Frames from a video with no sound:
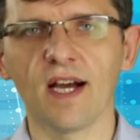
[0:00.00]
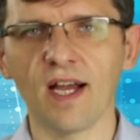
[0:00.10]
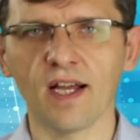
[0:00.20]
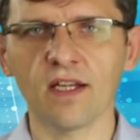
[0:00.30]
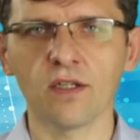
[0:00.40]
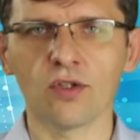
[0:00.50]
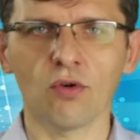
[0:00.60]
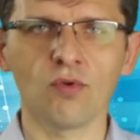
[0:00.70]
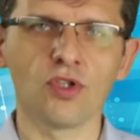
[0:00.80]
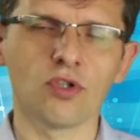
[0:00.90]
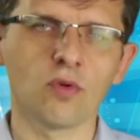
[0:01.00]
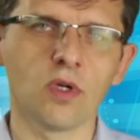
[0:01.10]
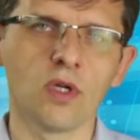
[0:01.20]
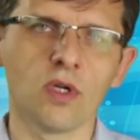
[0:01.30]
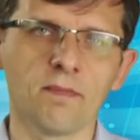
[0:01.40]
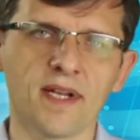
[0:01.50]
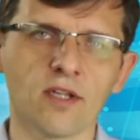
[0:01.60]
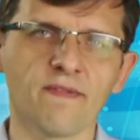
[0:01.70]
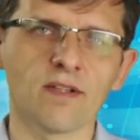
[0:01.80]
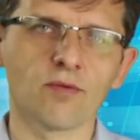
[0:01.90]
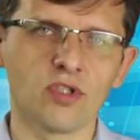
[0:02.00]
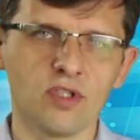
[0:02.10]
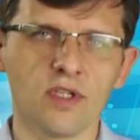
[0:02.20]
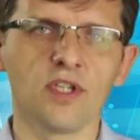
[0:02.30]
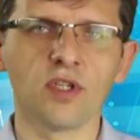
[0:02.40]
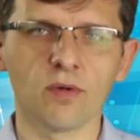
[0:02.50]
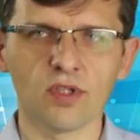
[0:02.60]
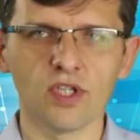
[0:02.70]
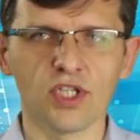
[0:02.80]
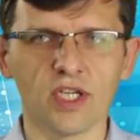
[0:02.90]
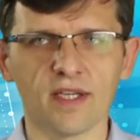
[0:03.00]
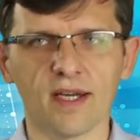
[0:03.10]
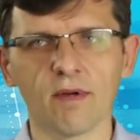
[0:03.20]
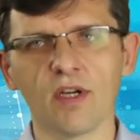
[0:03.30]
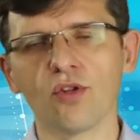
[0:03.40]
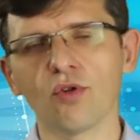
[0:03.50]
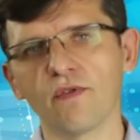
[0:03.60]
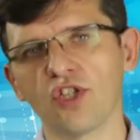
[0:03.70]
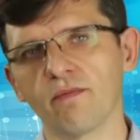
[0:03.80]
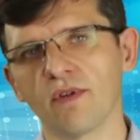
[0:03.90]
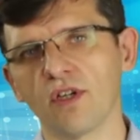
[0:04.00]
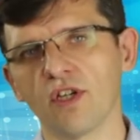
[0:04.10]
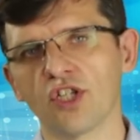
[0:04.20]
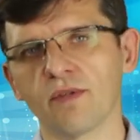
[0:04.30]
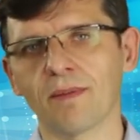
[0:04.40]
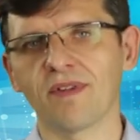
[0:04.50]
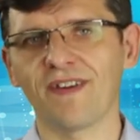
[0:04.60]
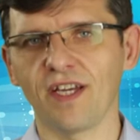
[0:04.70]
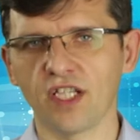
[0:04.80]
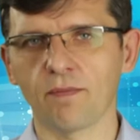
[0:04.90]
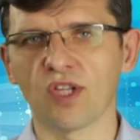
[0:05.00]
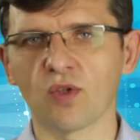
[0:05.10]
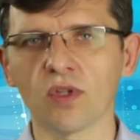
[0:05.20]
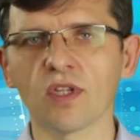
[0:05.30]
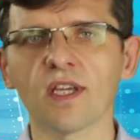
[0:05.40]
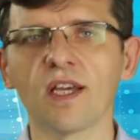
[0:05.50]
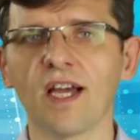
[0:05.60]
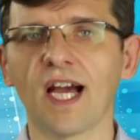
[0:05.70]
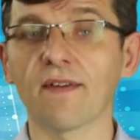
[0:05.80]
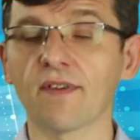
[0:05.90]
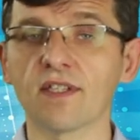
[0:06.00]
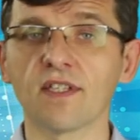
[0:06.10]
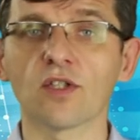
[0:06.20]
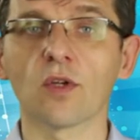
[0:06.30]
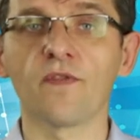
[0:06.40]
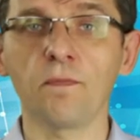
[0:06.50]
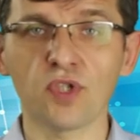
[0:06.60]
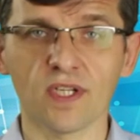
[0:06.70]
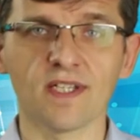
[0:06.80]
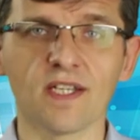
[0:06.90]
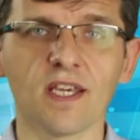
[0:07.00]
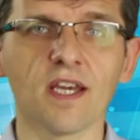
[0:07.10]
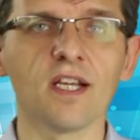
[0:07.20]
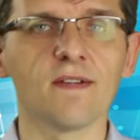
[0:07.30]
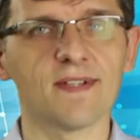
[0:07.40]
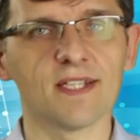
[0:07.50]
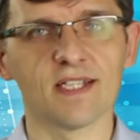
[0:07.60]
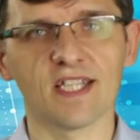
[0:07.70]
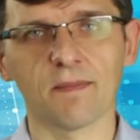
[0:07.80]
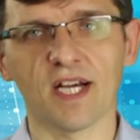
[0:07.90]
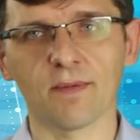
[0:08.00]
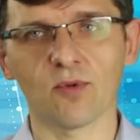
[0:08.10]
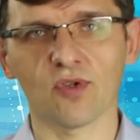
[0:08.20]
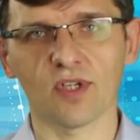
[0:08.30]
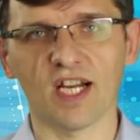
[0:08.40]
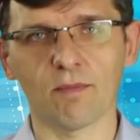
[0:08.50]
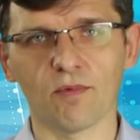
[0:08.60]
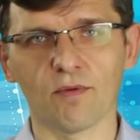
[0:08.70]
a tą linią planowaną, czyli linią odniesienia. Tu widzimy, że mamy 25 zł, a więc jest to wyprzedzenie względem harmonogramu.